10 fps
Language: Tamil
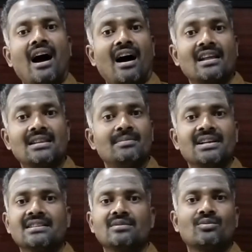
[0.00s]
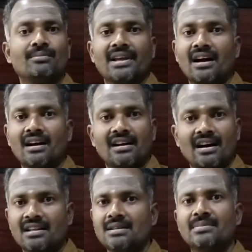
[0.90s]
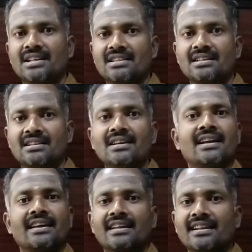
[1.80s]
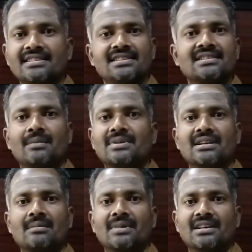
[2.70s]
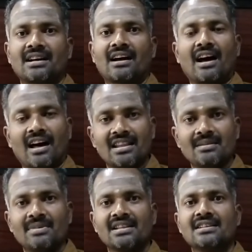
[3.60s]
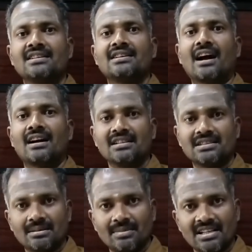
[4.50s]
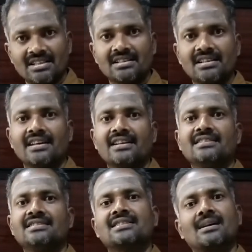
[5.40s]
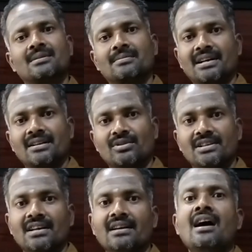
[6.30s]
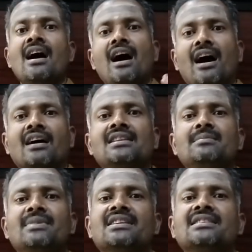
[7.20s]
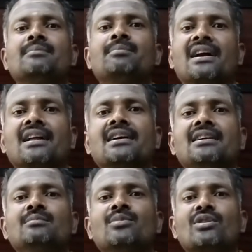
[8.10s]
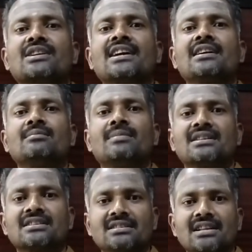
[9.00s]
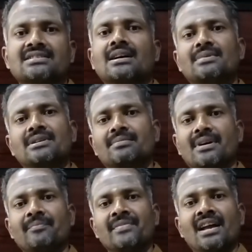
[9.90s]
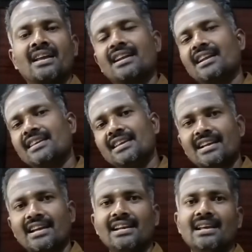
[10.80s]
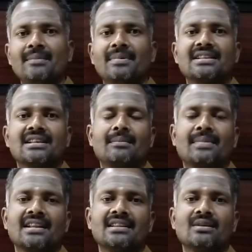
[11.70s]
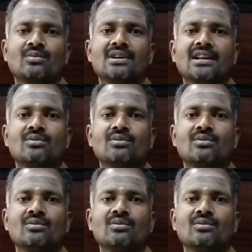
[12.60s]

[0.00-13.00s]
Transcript: ஆதி மனிதன் உண்மையான ஆதி மனிதன் இறைச்சி சாப்பிட்டுருக்க மாட்டான் ஆதி மனிதனுக்கு அடுத்த மனிதன் தான் இறைச்சி சாப்பிட்டுருப்பானே ஒழிய ஆதி மனிதன் பழங்களும் கொட்டைகளும் மட்டும்தான் சாப்பிட்டுருப்பான் ஏன்னா இயற்கையிலேயே பார்த்தீங்கன்னா மனித உடல்